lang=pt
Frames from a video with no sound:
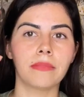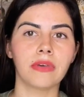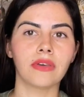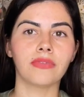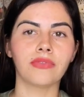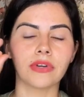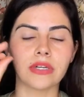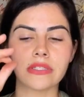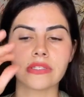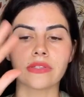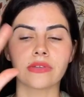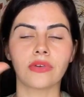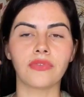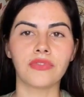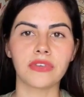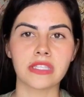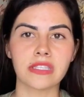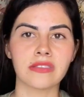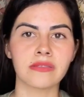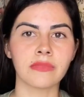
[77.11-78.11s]
E foi isso que eu
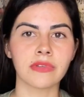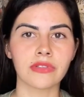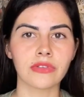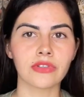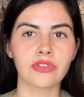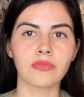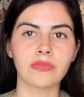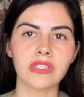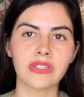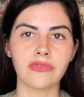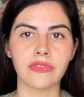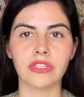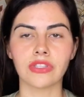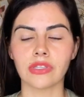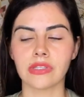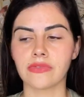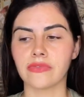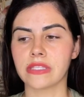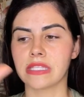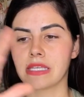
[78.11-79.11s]
fiz nos meus últimos vídeos.
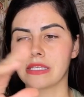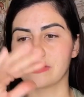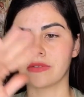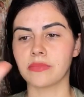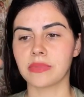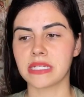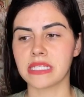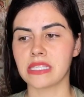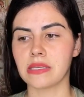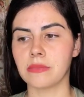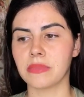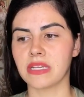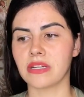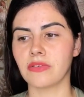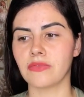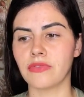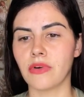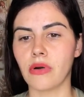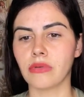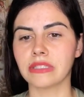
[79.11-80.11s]
Se vocês não perceberam,
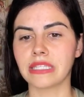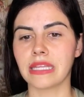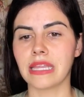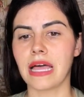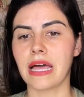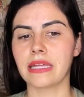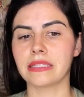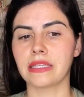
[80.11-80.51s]
volta lá.